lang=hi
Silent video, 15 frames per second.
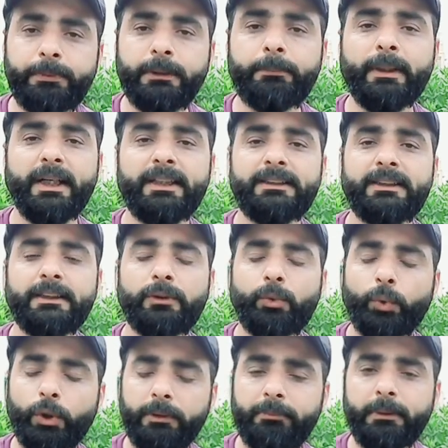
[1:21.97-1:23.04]
भी भाई से
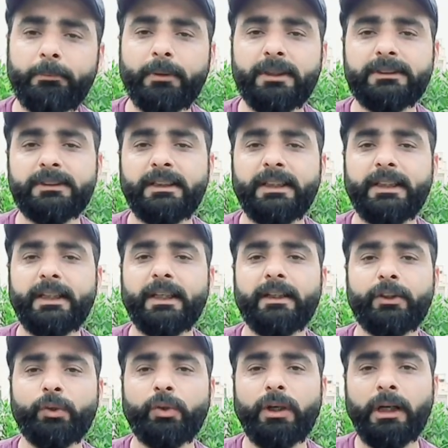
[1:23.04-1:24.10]
कोई भी बर्ड्स लेके
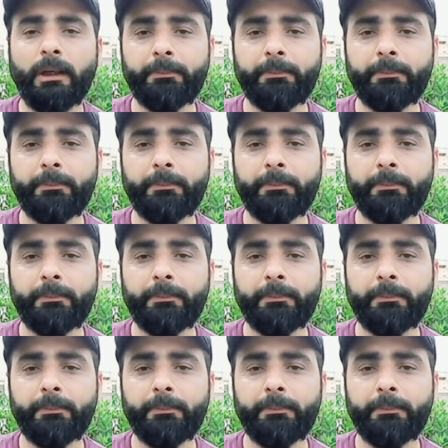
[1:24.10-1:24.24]
आते हो